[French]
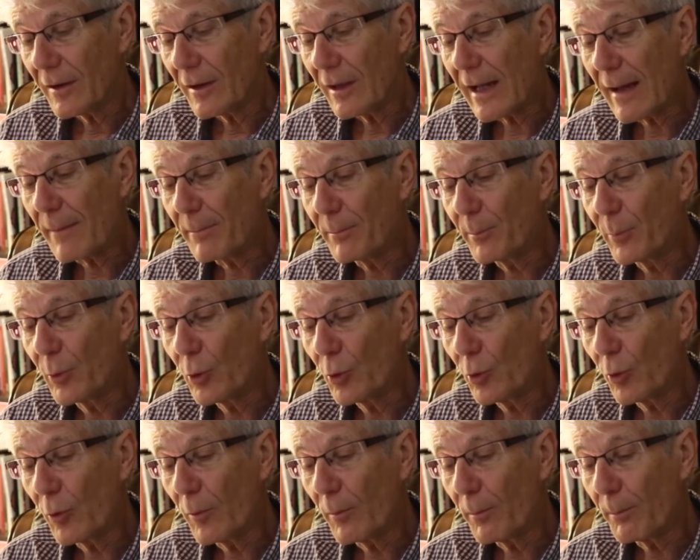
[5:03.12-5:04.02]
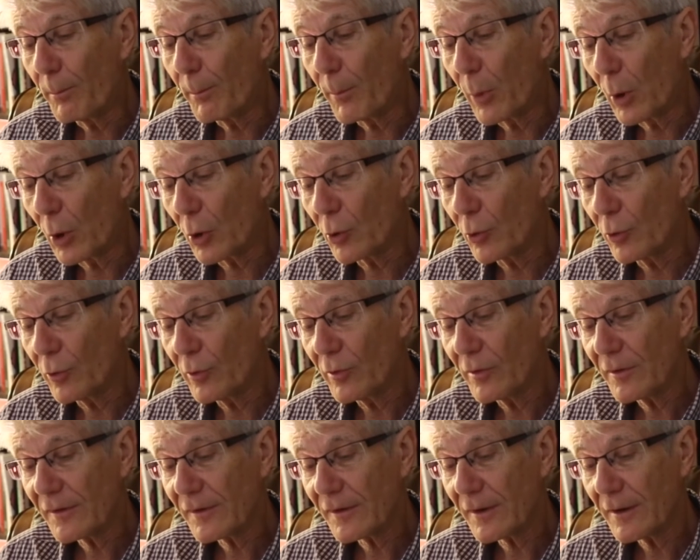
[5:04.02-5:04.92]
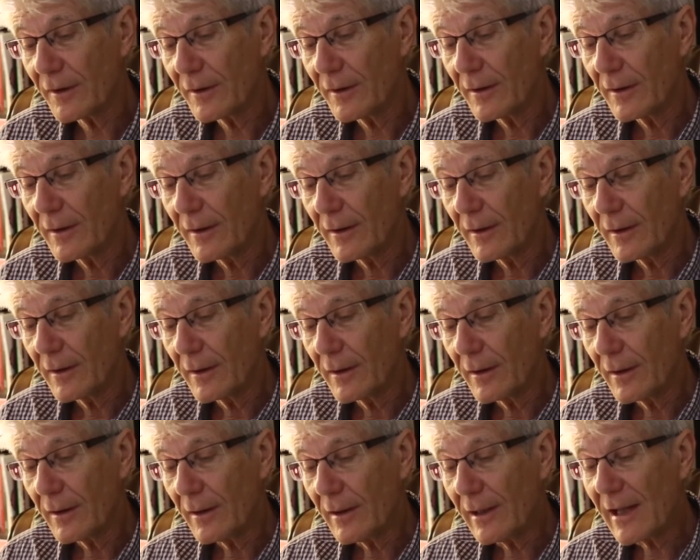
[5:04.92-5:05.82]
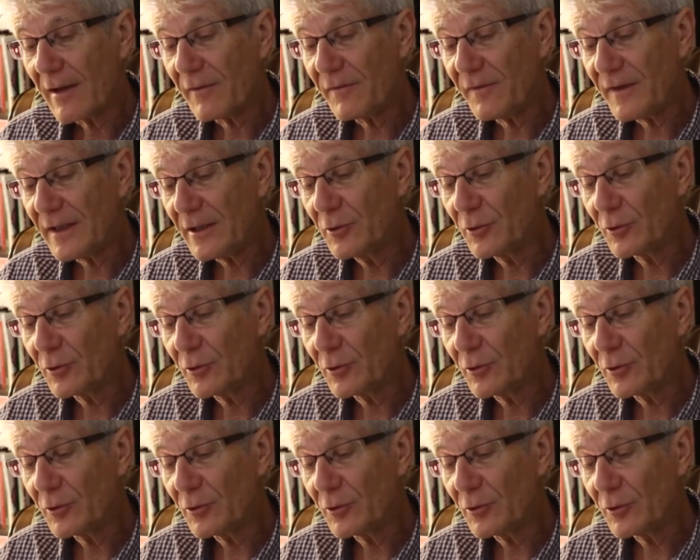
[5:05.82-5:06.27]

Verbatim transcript: la peau poreuse, la vie